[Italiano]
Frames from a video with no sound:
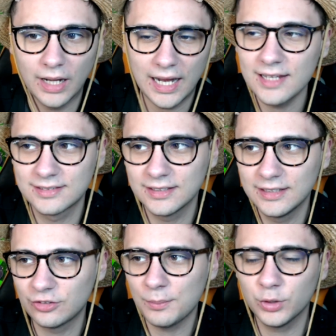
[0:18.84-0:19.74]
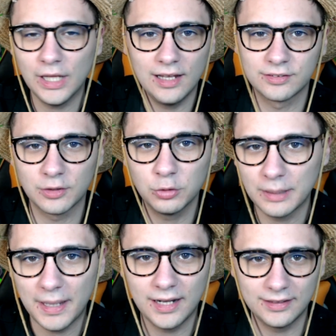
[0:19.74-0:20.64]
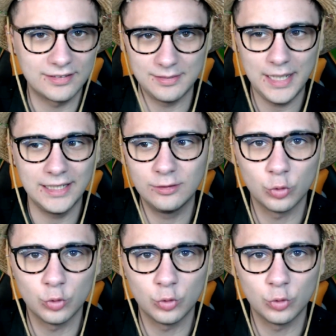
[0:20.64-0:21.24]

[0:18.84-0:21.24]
ragazzi diciamo dalla seconda barra terza media in